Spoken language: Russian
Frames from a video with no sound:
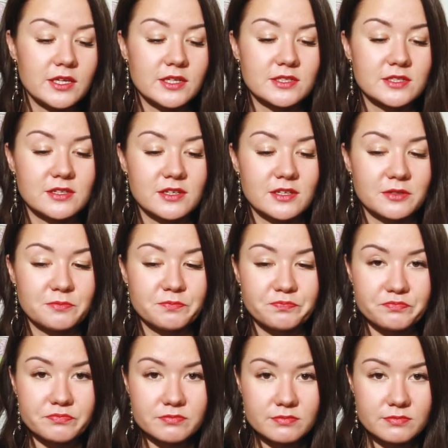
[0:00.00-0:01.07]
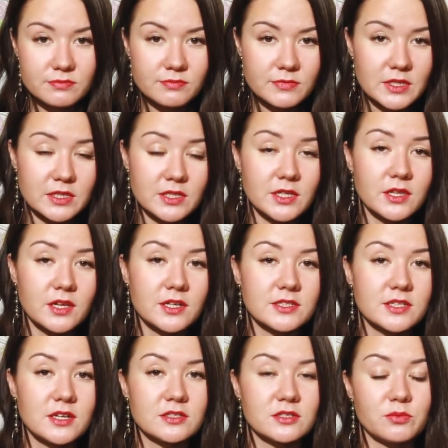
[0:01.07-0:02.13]
Если дело
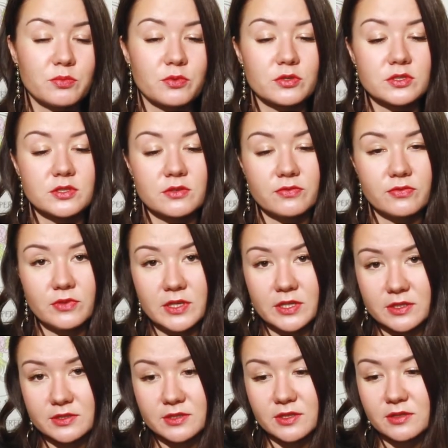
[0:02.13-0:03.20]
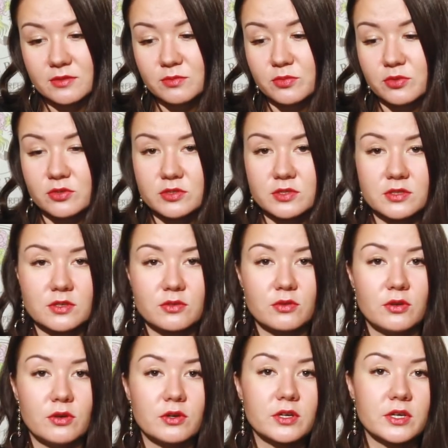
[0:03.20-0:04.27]
касается просто флирта, просто
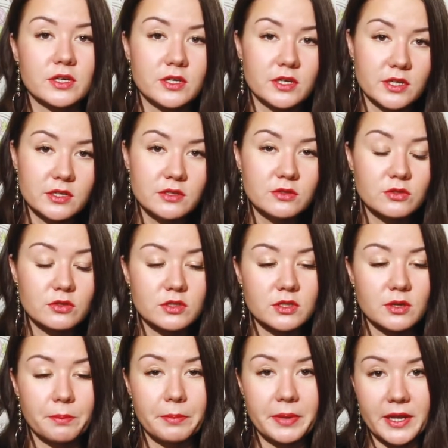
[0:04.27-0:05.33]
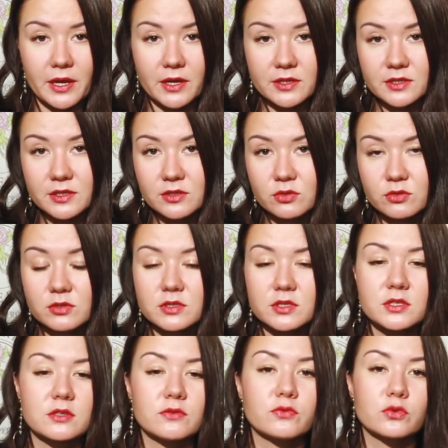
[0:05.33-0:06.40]
такой легкой игры, то это пряные
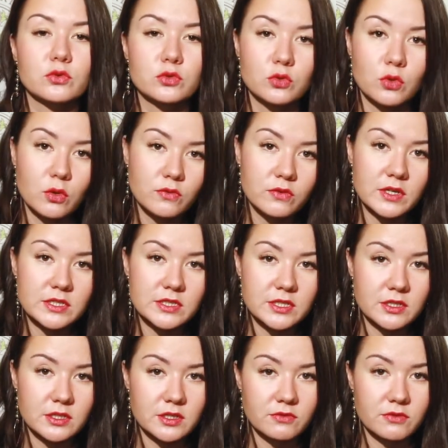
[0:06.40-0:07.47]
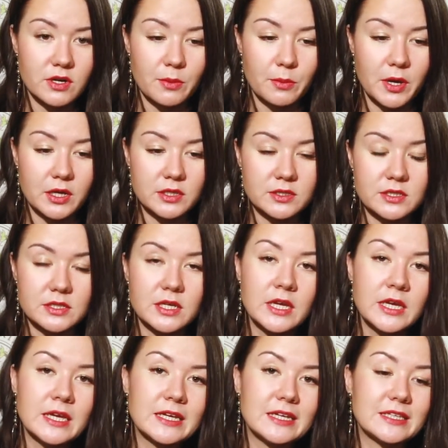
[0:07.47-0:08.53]
ноты, это фруктовые оттенки в аромате,
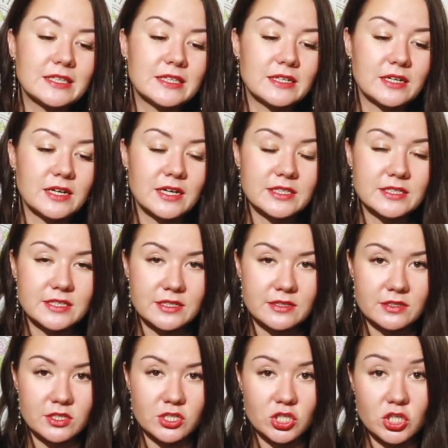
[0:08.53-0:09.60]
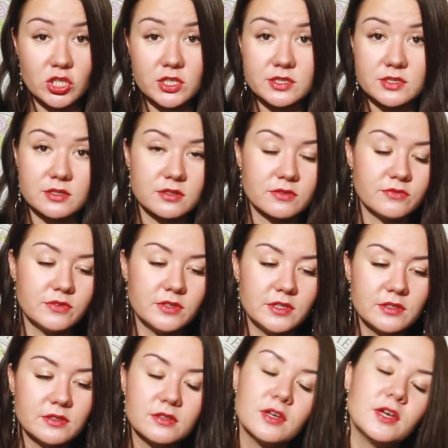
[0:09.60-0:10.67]
это оттенки игристых
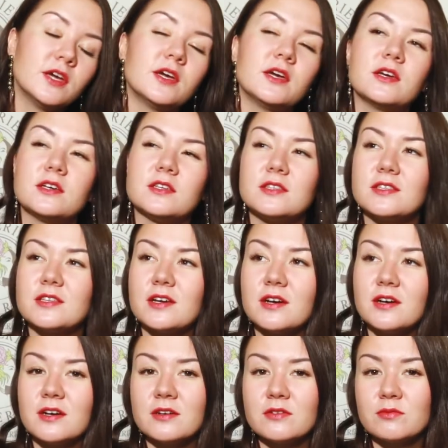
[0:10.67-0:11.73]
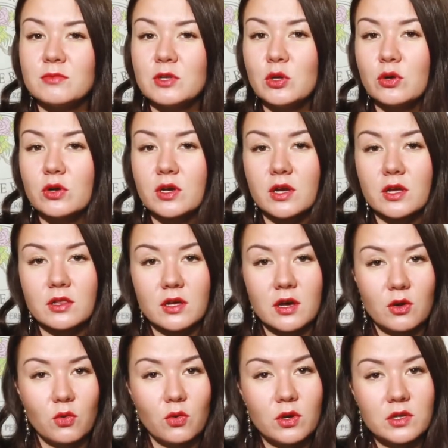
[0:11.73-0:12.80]
вин, это легкая
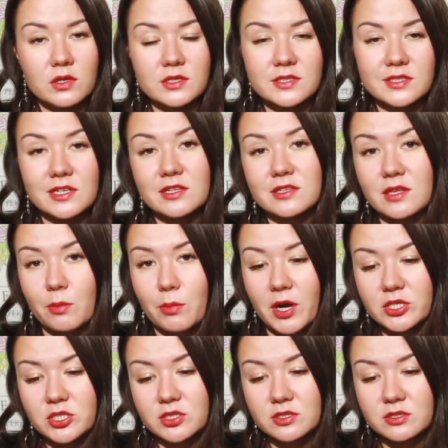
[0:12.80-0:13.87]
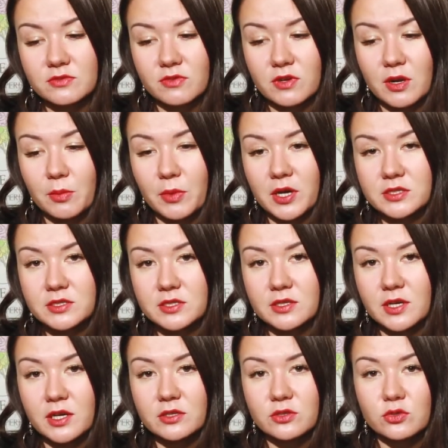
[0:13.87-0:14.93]
алкогольность или табачность в аромате,
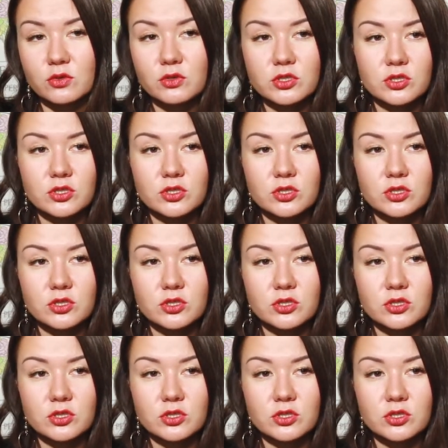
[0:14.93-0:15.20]
да, то,